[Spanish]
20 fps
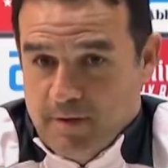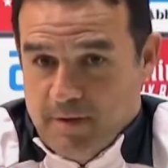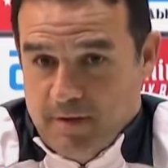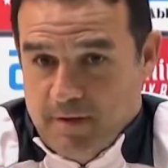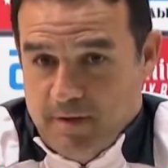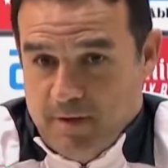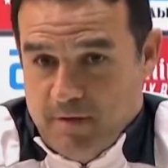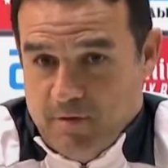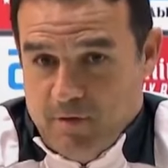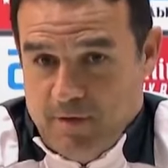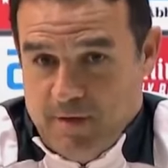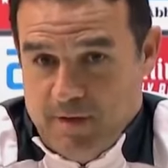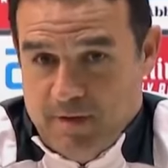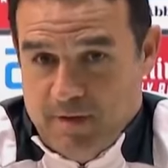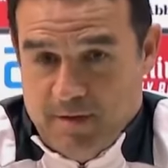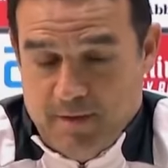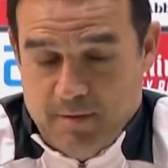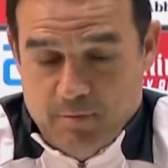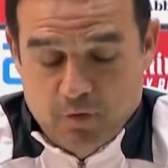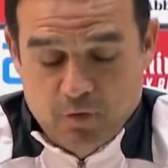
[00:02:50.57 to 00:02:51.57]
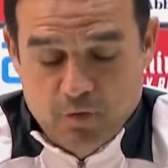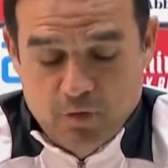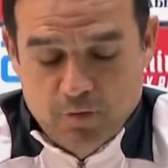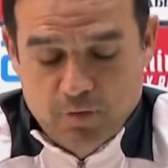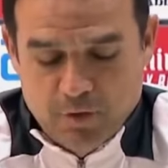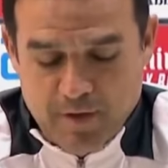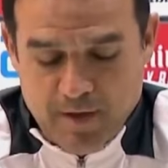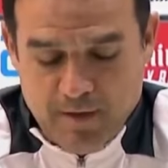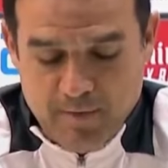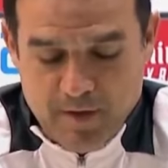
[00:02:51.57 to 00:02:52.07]
Eh, hoy tenemos
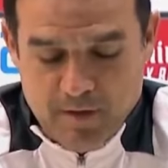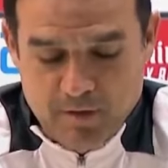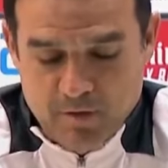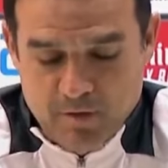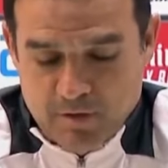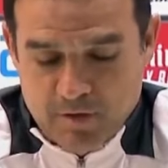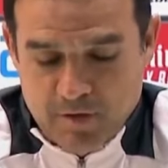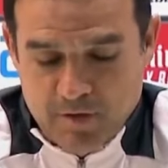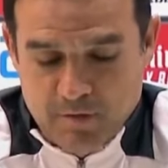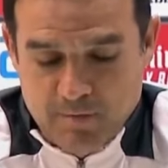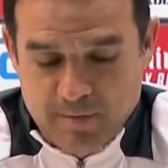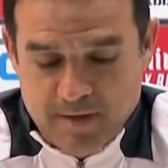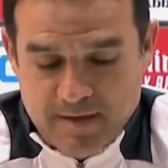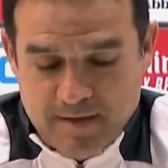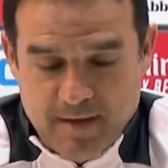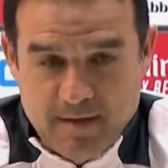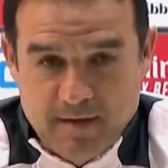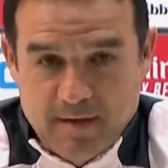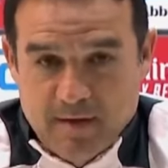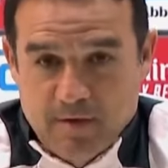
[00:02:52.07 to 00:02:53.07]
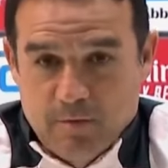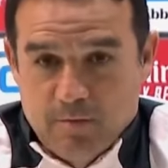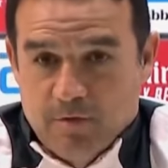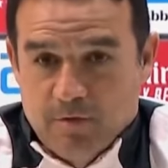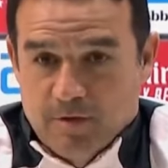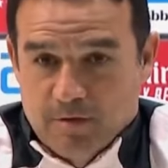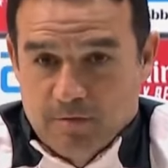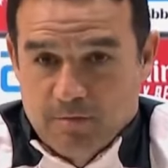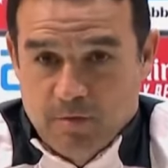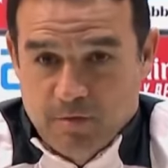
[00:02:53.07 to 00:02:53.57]
último entrenamiento. Si no pasa nada raro,
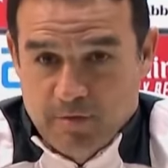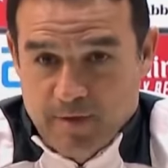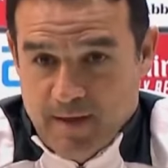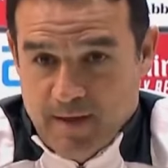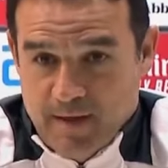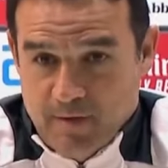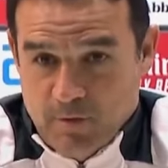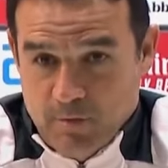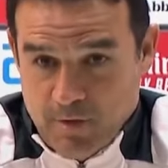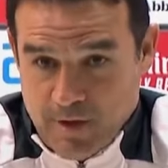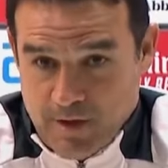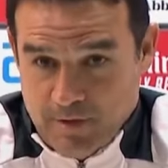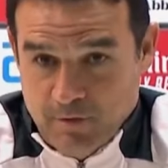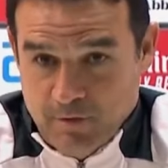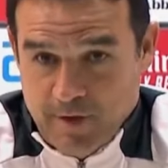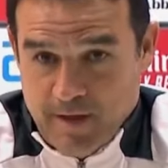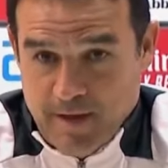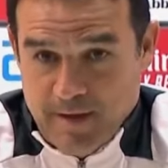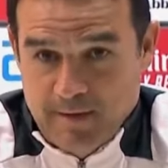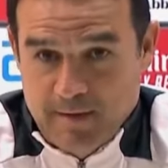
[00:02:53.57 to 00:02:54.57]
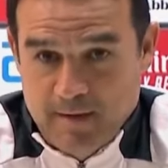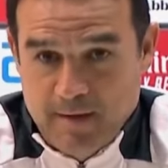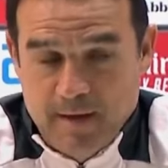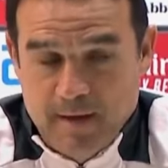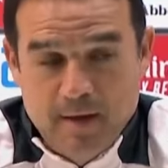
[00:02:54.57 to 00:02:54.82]
pues volverá a la convocatoria.